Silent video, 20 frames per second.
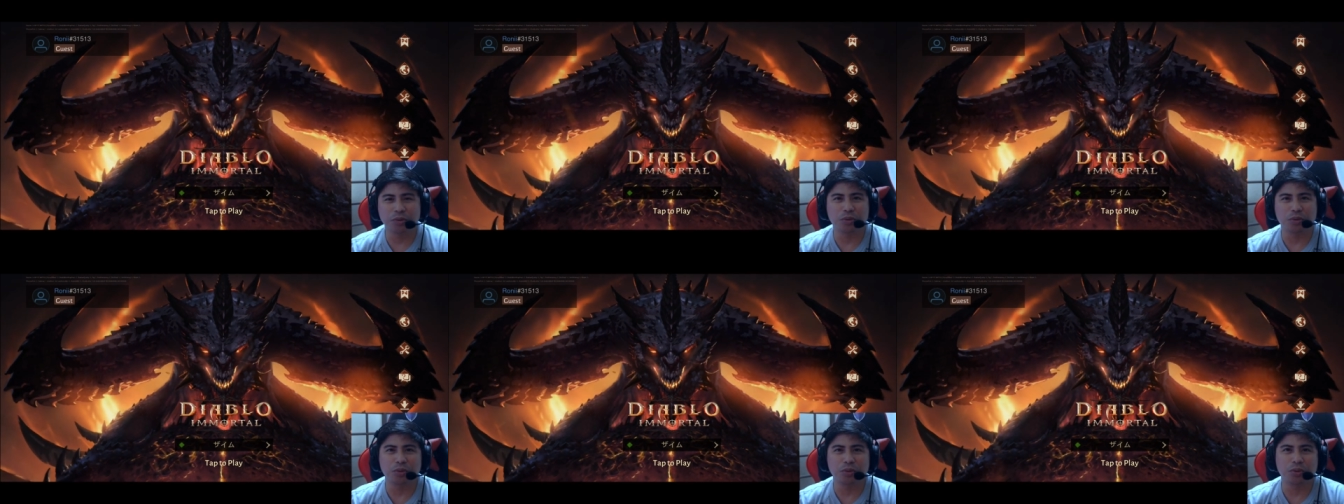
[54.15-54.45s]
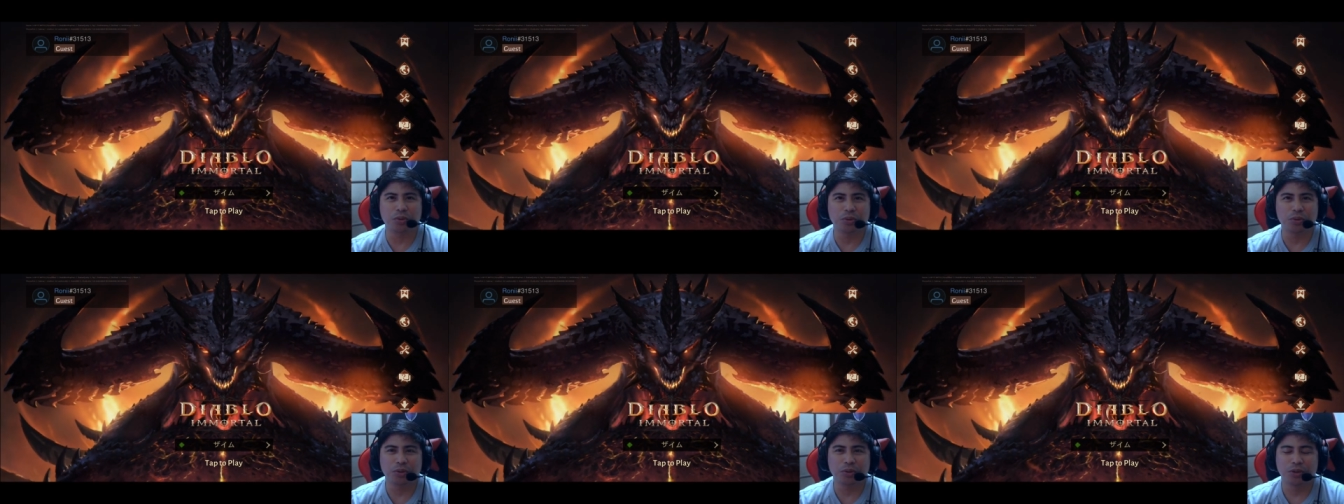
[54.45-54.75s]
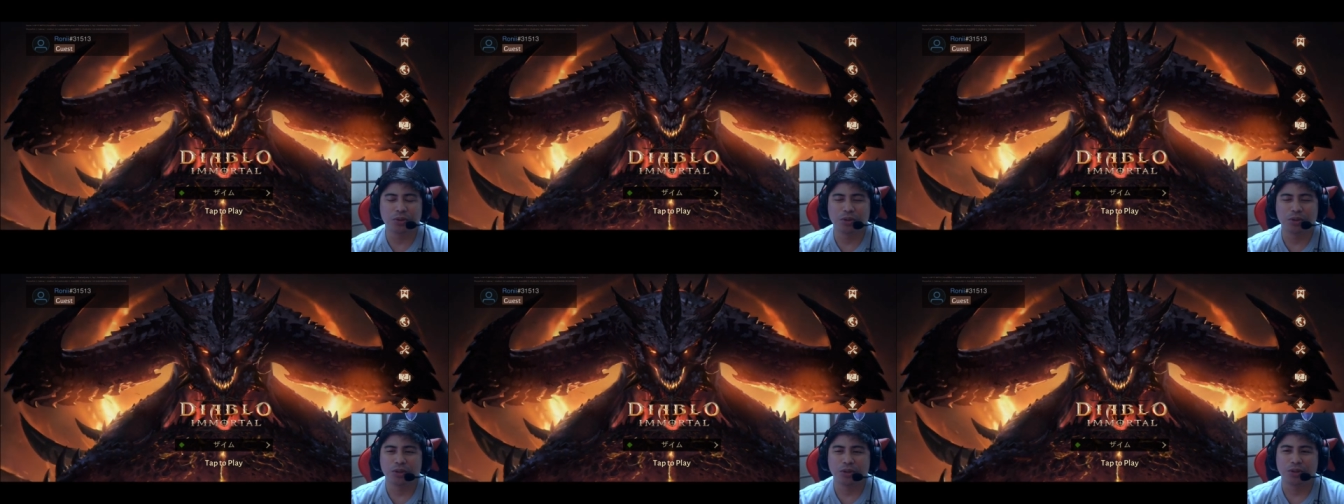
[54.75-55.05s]

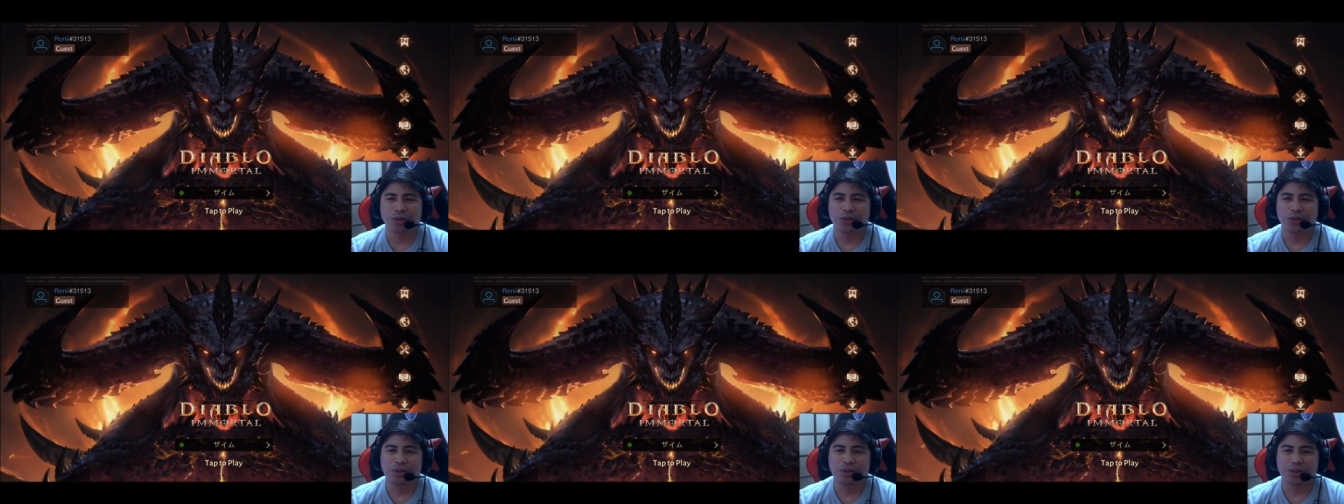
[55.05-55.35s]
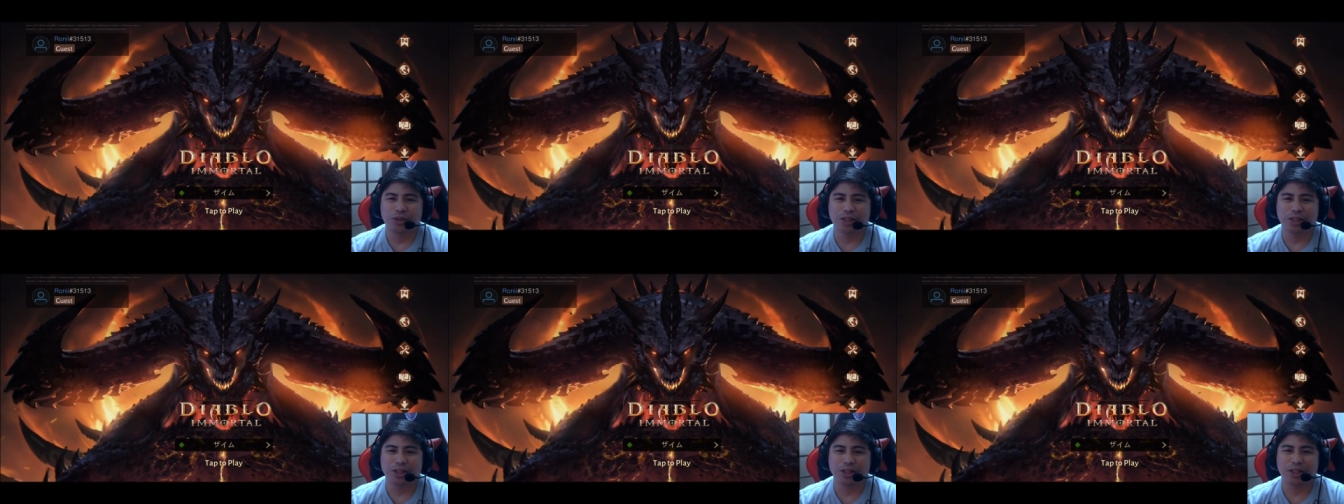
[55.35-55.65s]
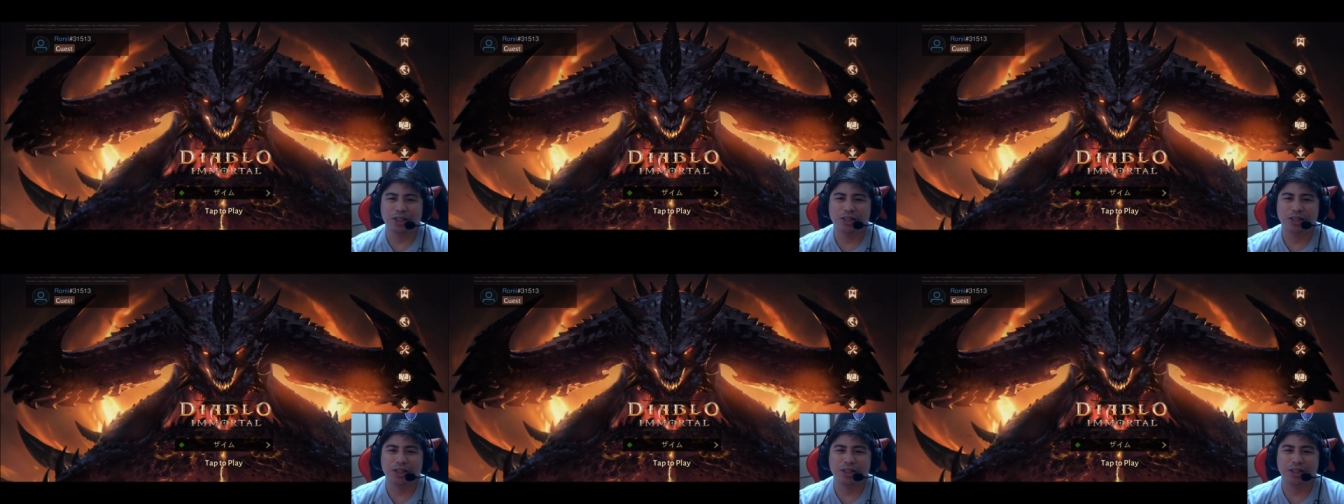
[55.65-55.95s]
2 na
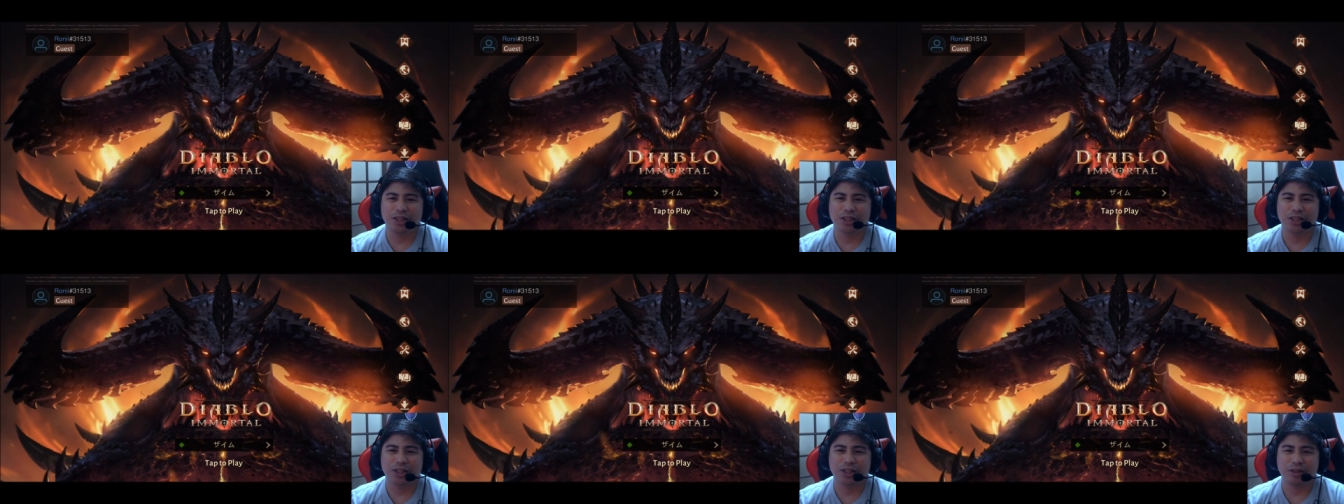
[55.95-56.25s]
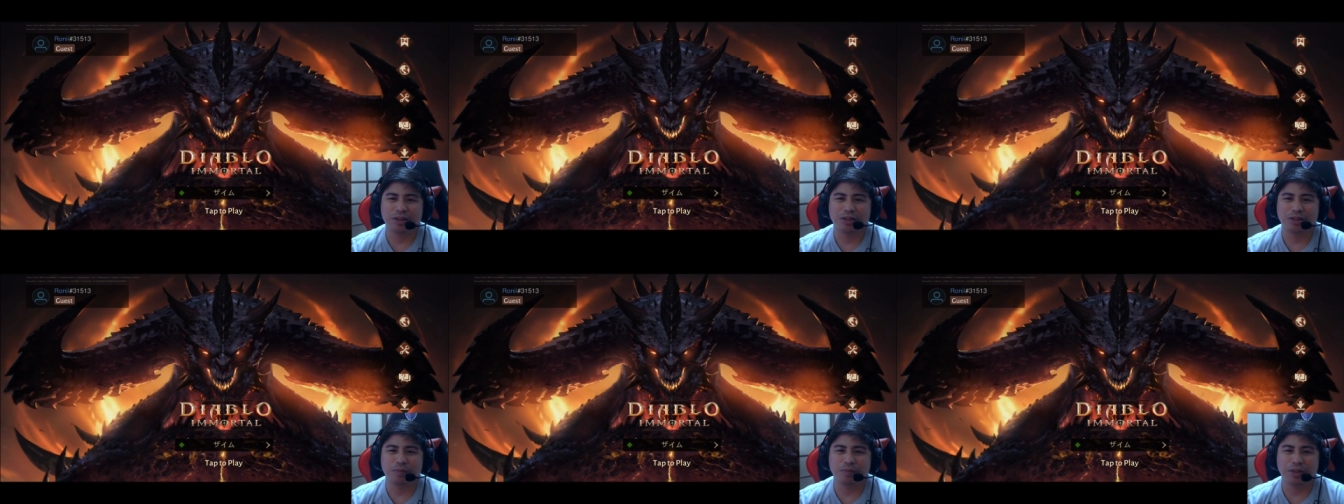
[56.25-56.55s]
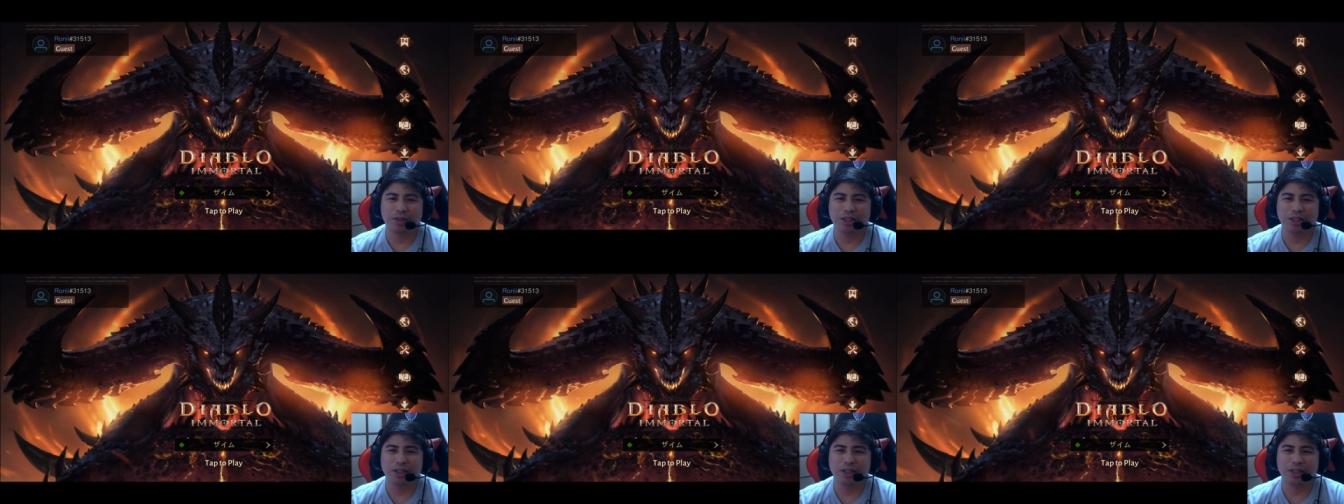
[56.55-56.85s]
uh,
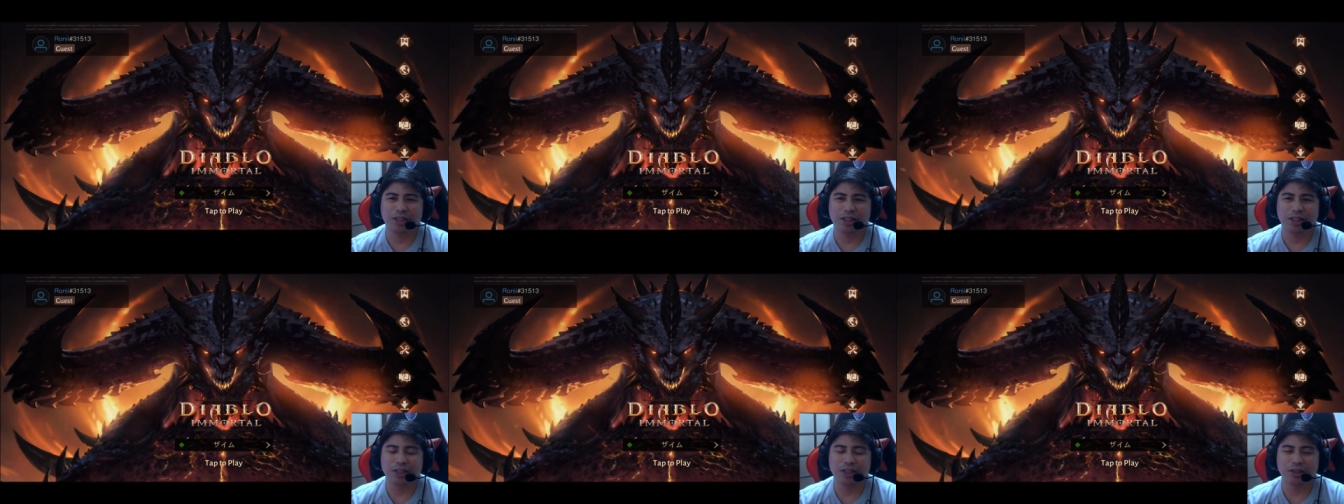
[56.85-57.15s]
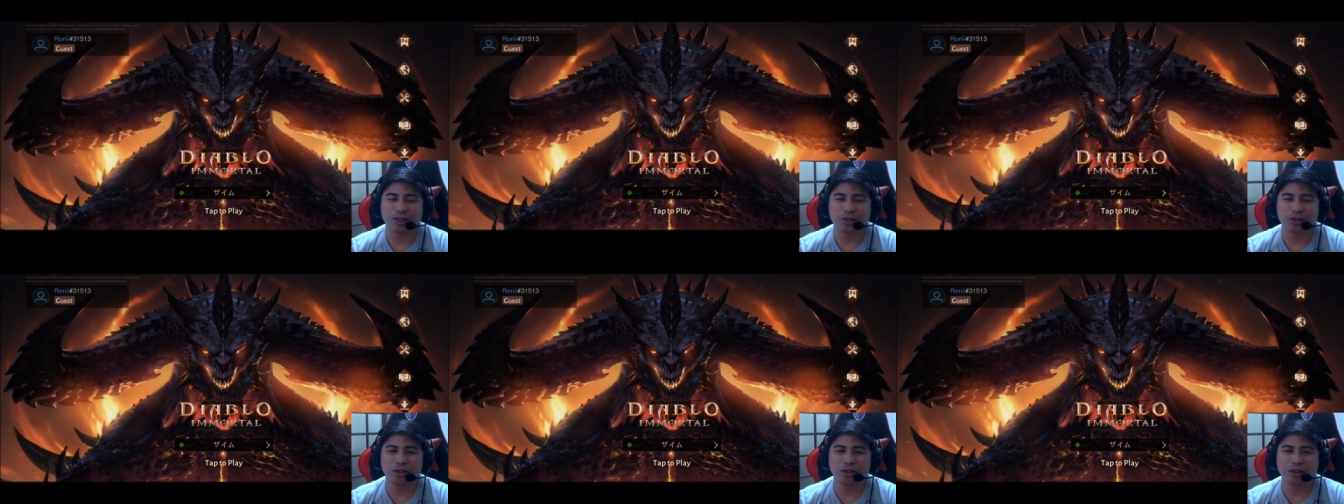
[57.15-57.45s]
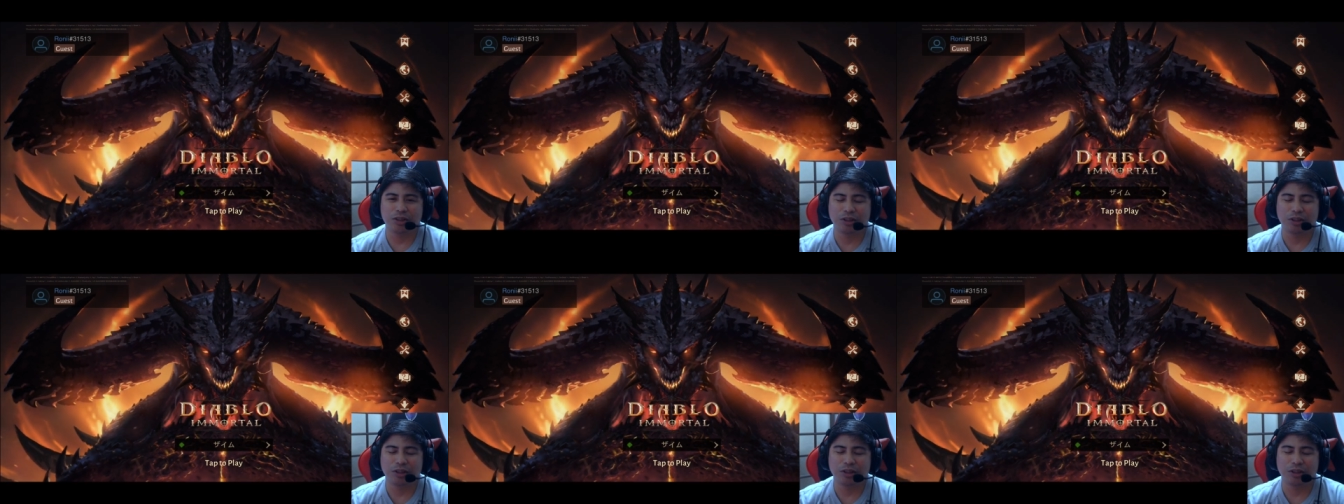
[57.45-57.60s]
biglang na ano to,